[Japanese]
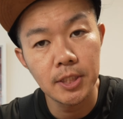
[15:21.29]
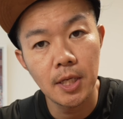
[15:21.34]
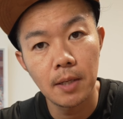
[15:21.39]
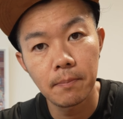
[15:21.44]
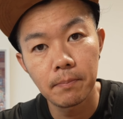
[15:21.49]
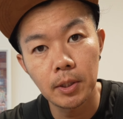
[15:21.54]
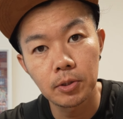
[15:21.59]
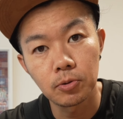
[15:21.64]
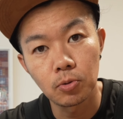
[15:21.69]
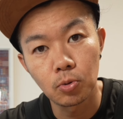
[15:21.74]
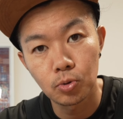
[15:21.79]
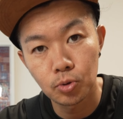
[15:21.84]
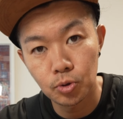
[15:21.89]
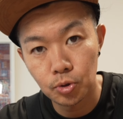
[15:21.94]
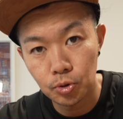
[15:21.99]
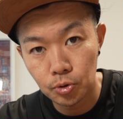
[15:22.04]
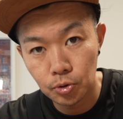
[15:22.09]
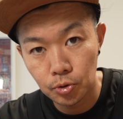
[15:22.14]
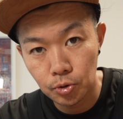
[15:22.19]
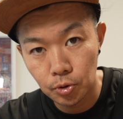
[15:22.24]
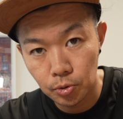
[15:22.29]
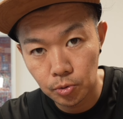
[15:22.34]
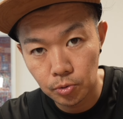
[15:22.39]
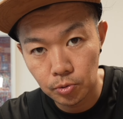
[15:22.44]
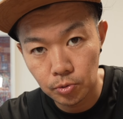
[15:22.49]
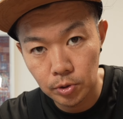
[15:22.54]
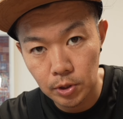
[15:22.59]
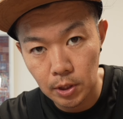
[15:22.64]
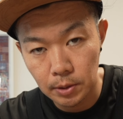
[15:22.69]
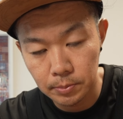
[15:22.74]

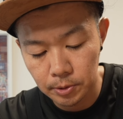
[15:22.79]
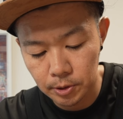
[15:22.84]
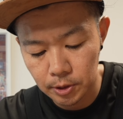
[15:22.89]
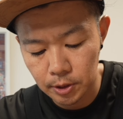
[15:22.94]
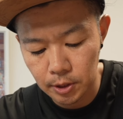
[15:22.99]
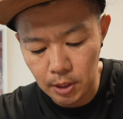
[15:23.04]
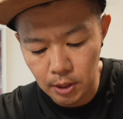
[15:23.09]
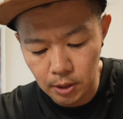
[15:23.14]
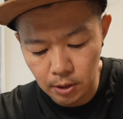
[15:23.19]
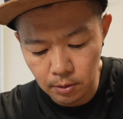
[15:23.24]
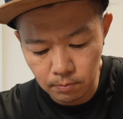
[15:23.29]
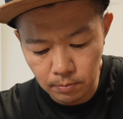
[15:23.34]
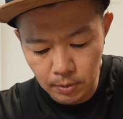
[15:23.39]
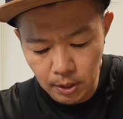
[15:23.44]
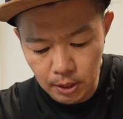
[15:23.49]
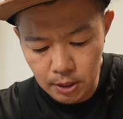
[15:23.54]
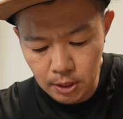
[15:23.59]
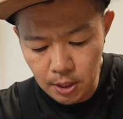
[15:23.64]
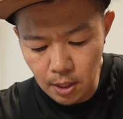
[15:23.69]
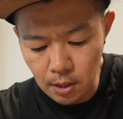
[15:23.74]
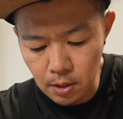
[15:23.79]
369g になります。